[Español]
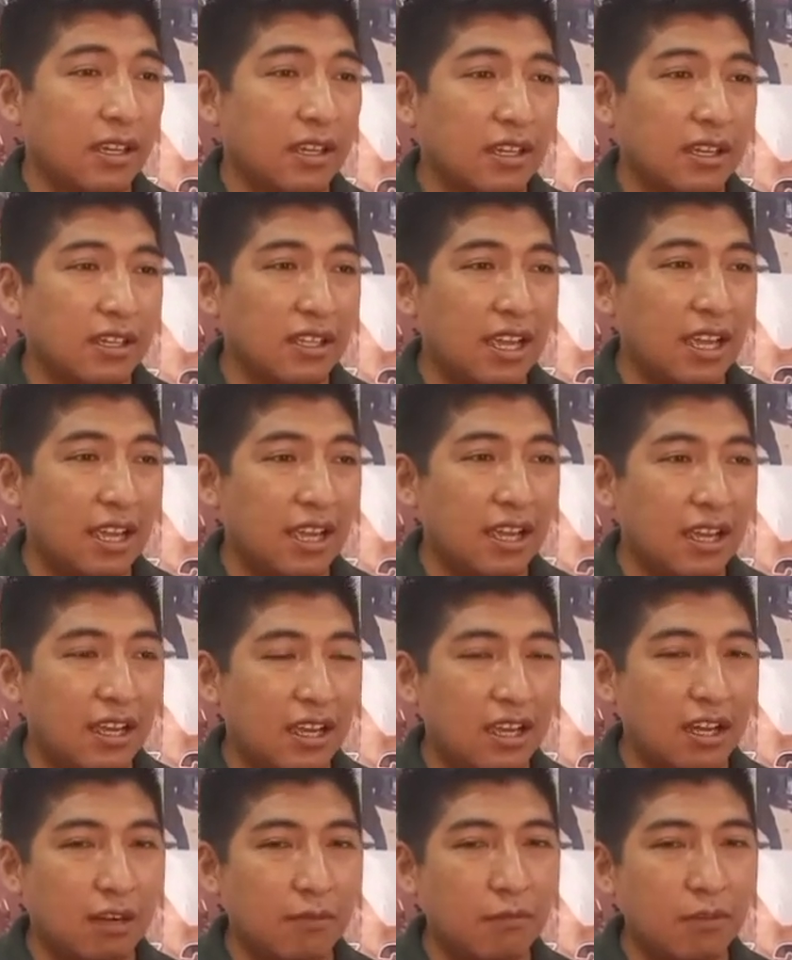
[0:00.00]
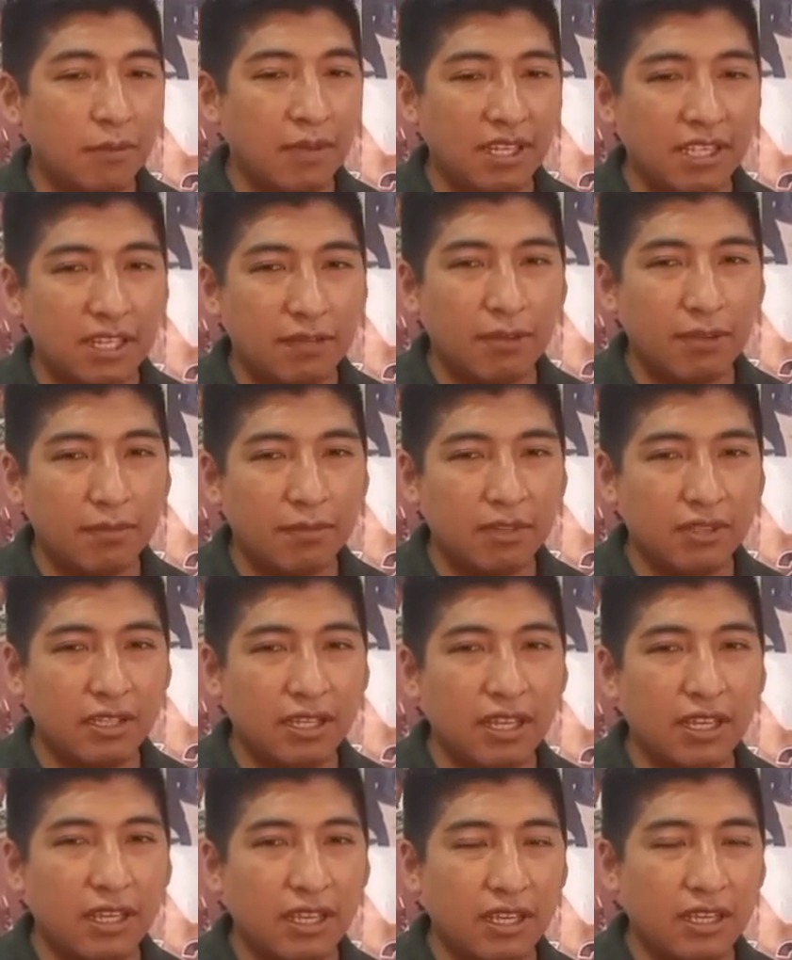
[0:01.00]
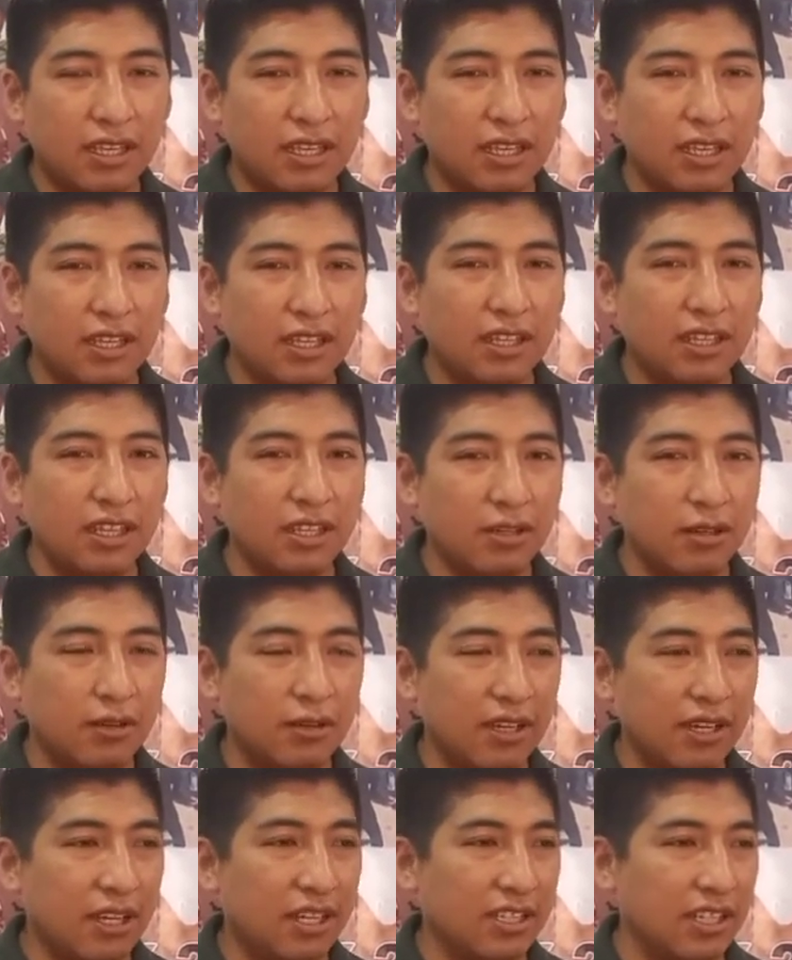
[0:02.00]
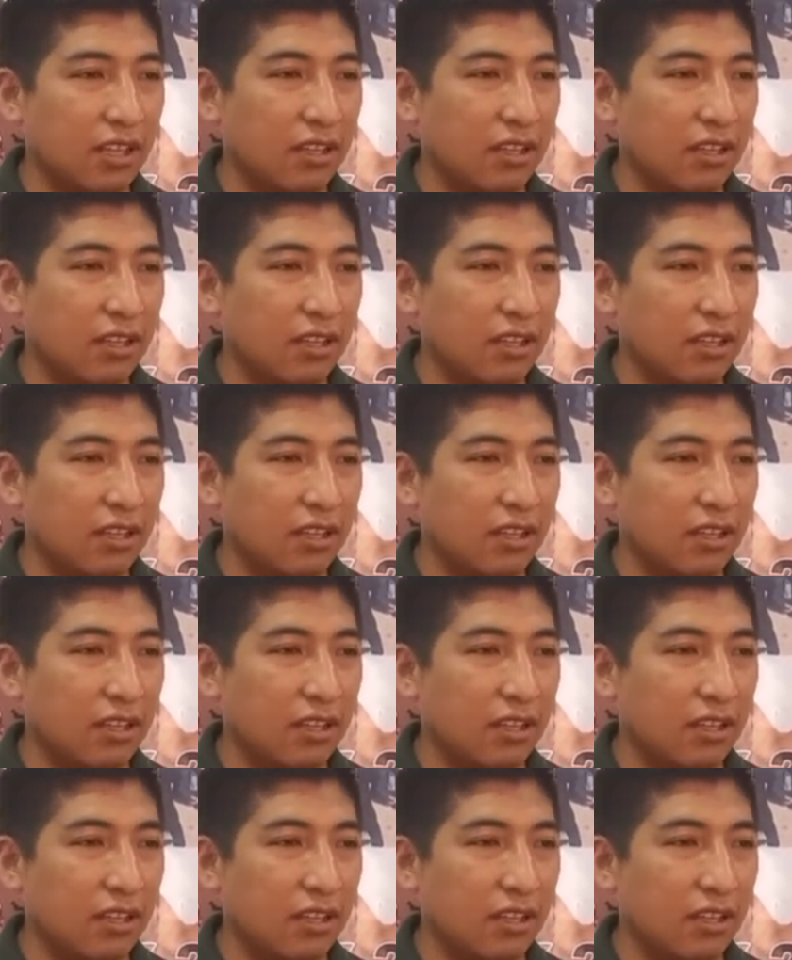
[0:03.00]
Ya, como bien sabemos que en el COE ya